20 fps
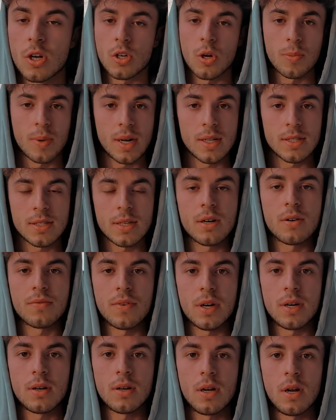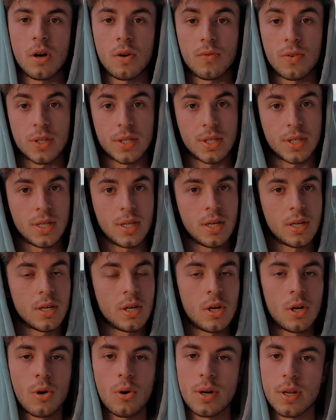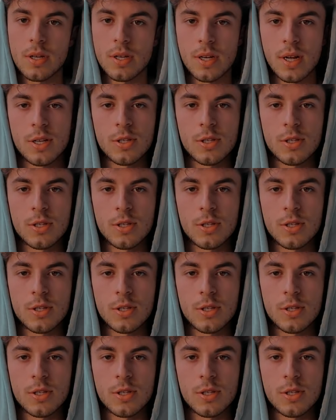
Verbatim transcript: Kommt ganz darauf an, auf was ihr oder ich